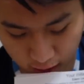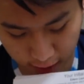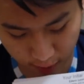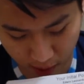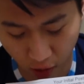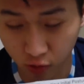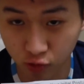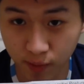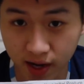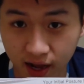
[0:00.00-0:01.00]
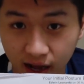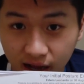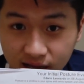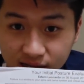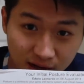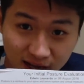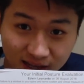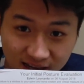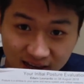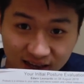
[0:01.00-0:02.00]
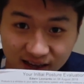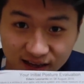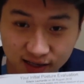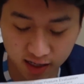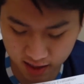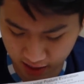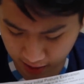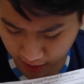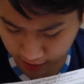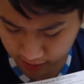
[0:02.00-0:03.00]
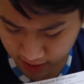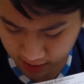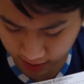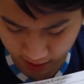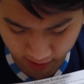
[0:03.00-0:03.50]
Ini bahuku beda beda tingginya, jadi kiri kanan nggak